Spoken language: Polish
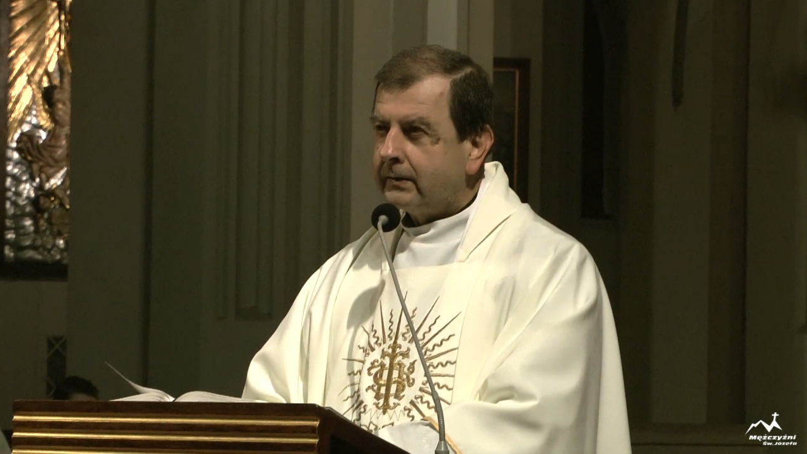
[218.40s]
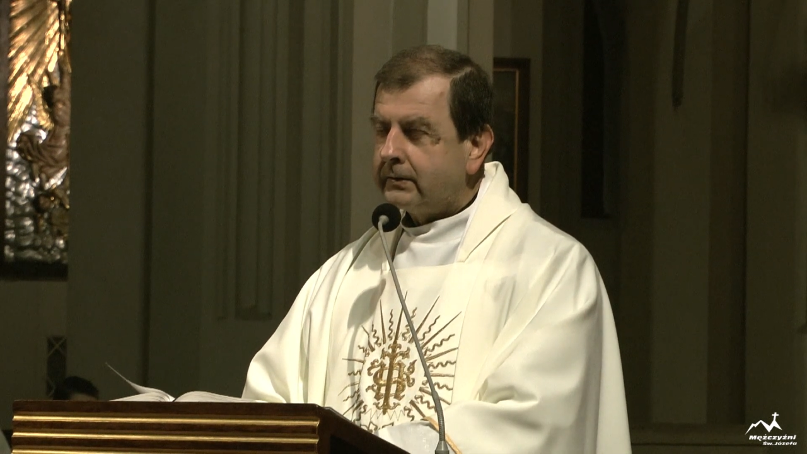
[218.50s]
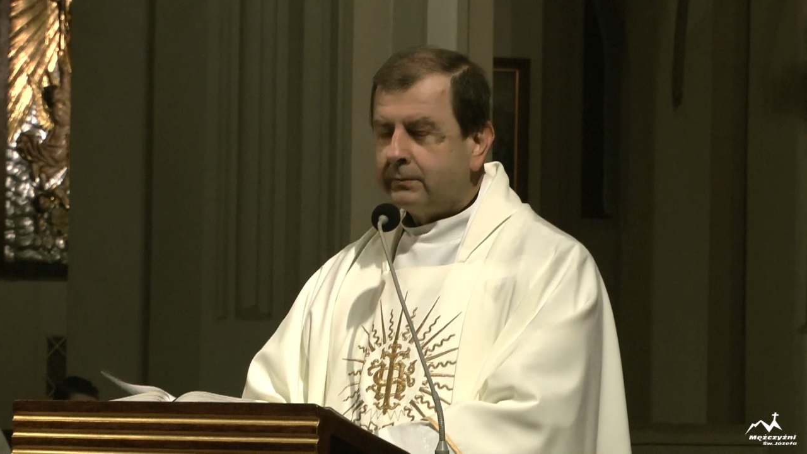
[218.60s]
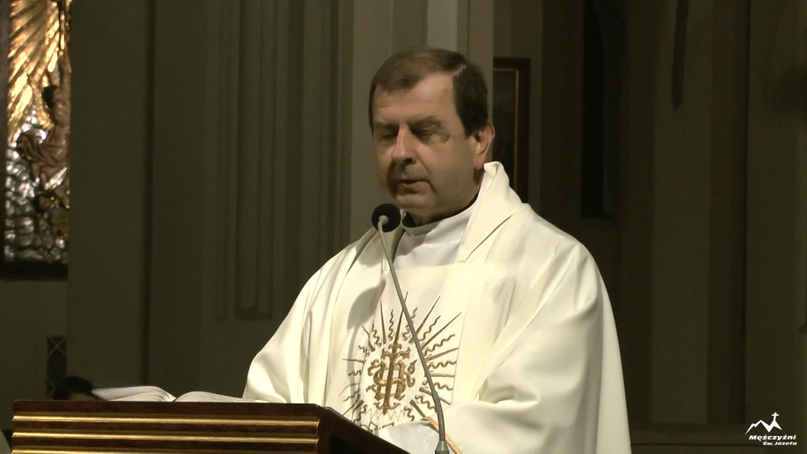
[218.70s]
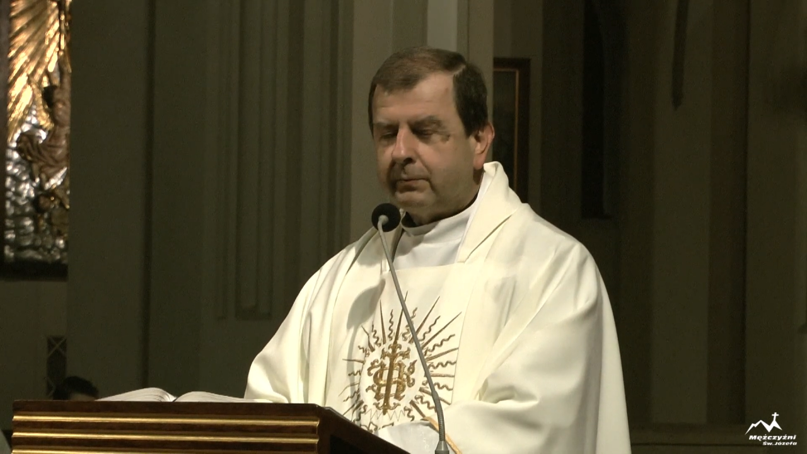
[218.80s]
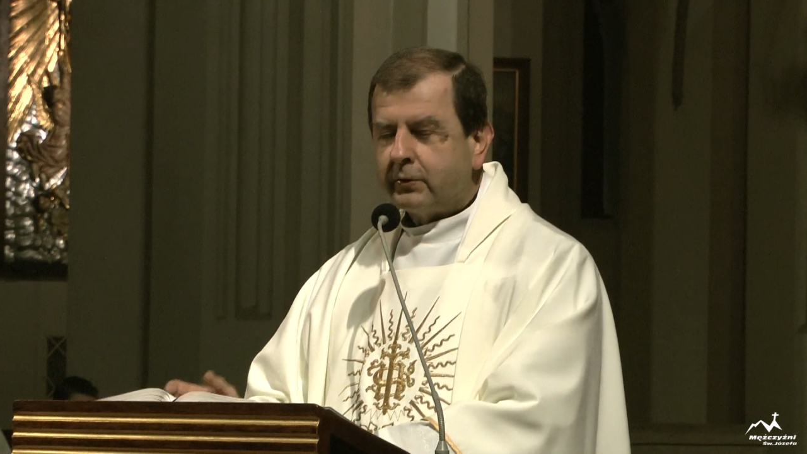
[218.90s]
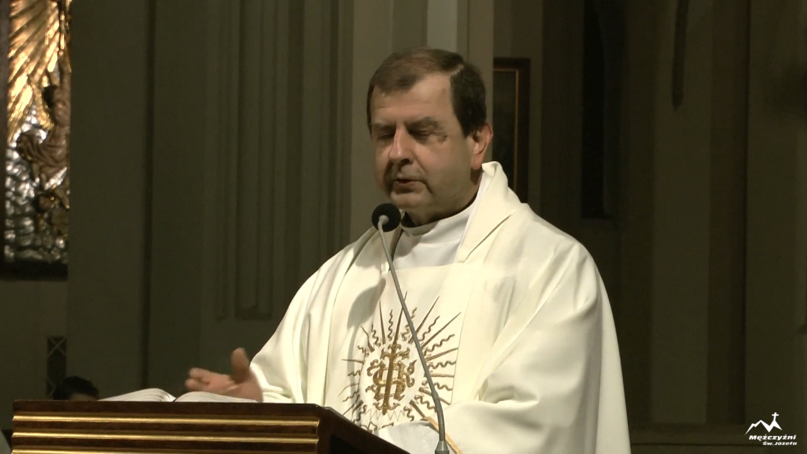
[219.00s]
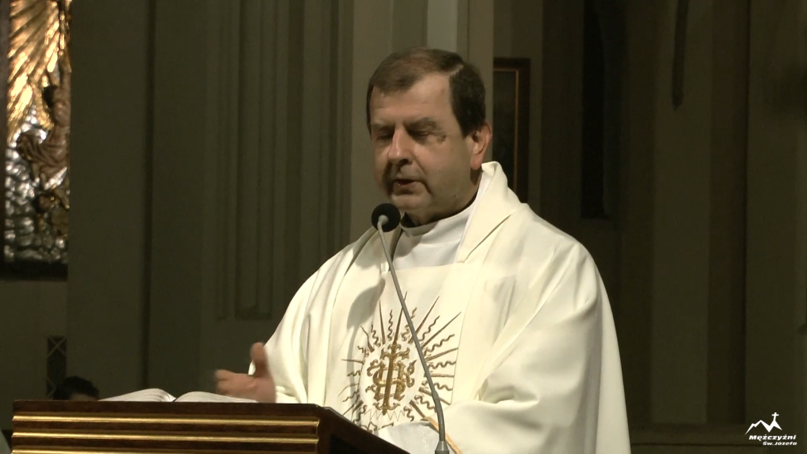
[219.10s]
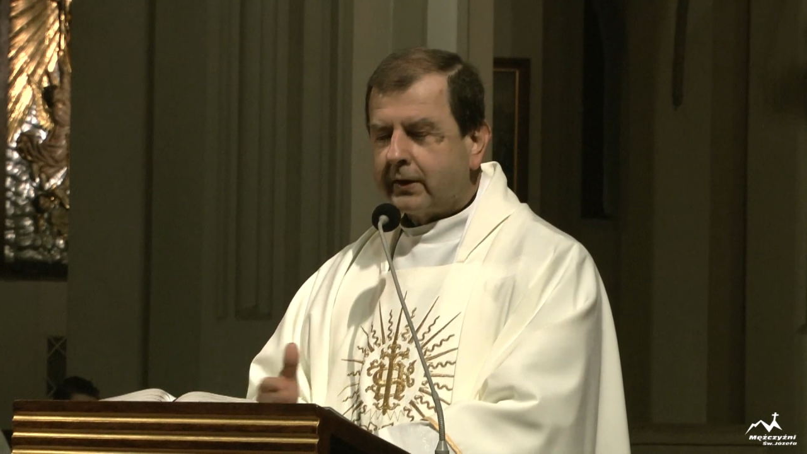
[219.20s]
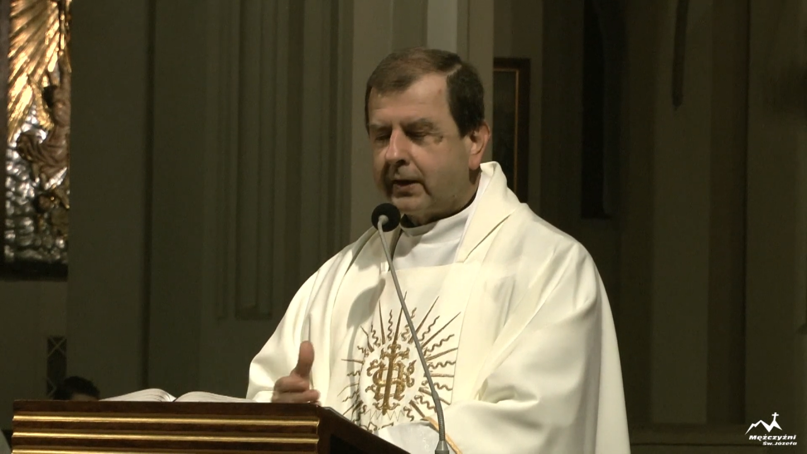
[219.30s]
trzeba
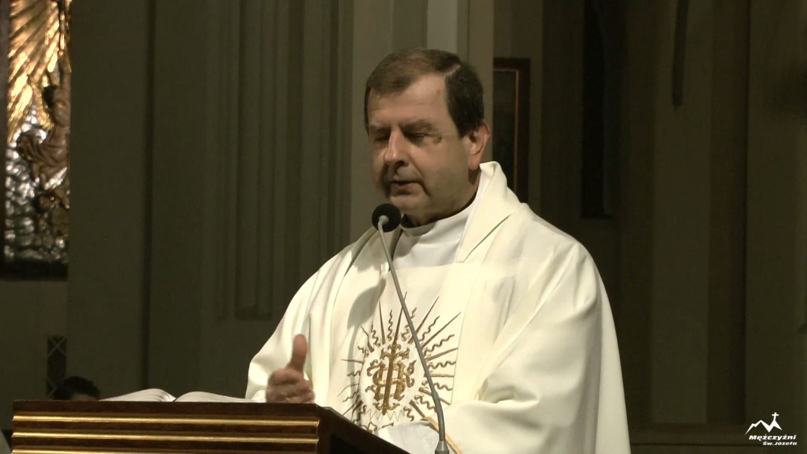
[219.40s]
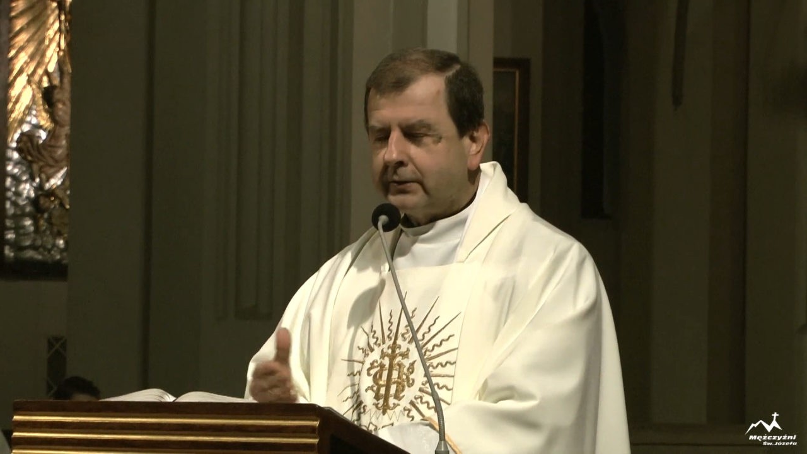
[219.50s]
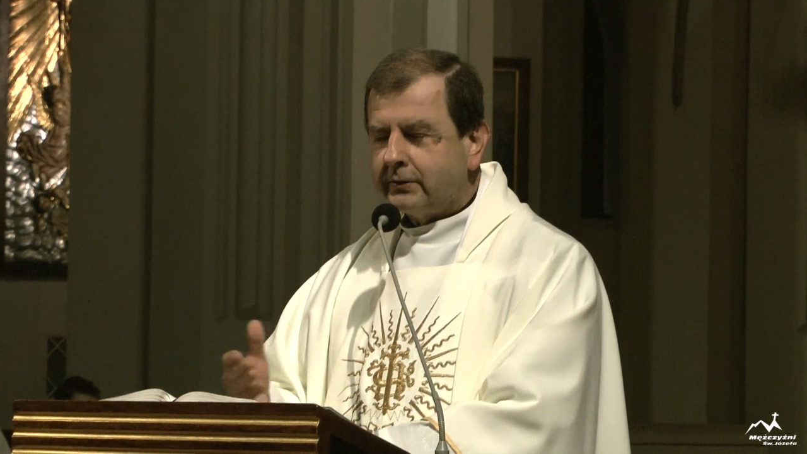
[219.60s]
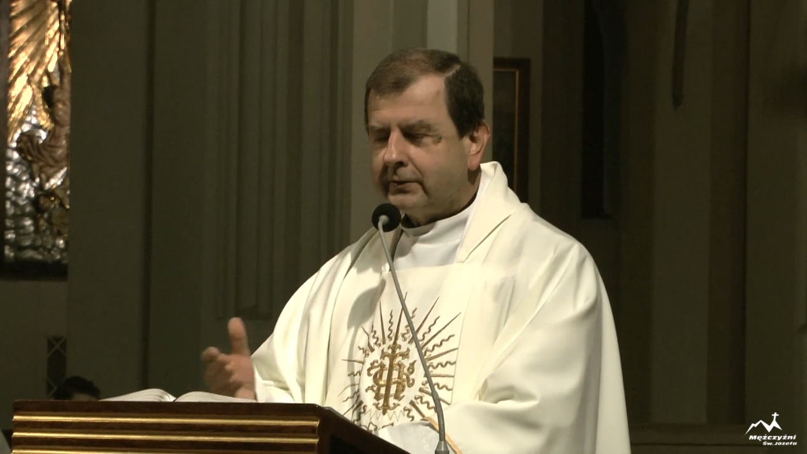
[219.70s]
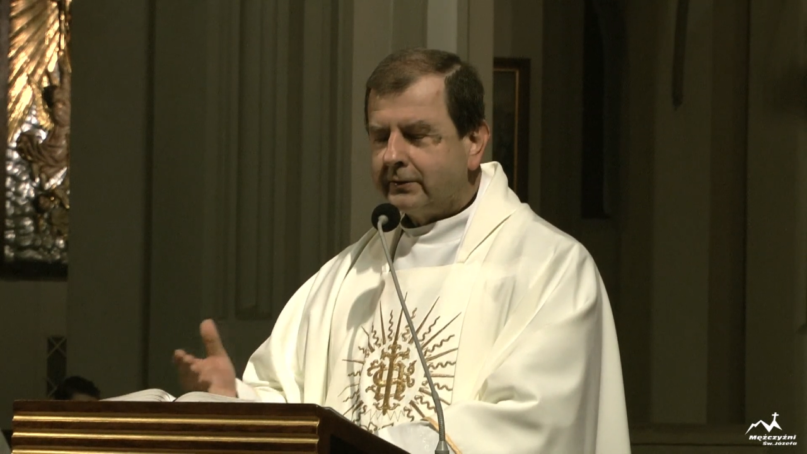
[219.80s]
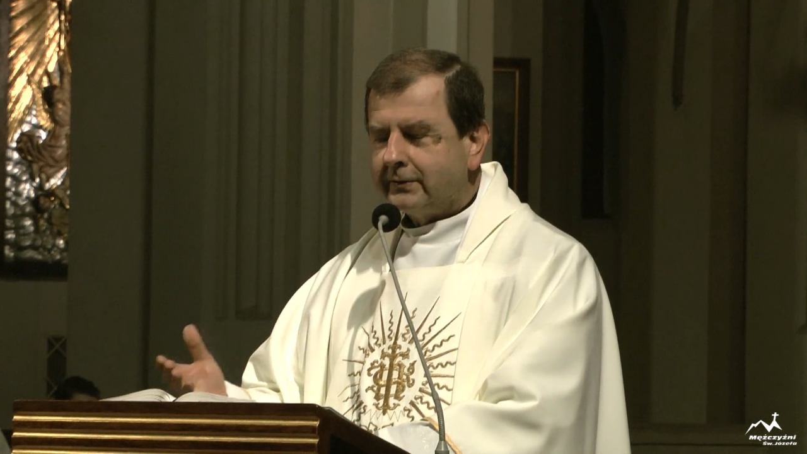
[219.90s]
poczekać